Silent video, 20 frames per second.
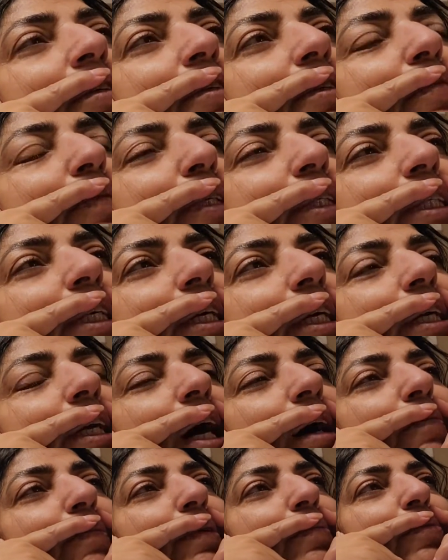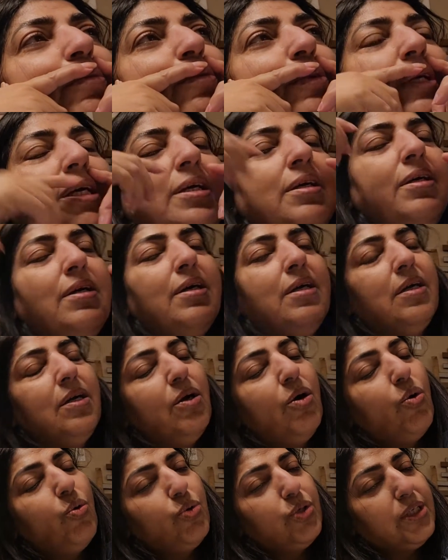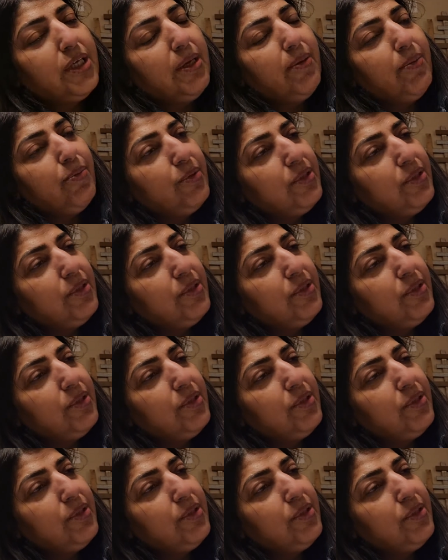उस बच्चे का नाम मैं भूल गई उसने भी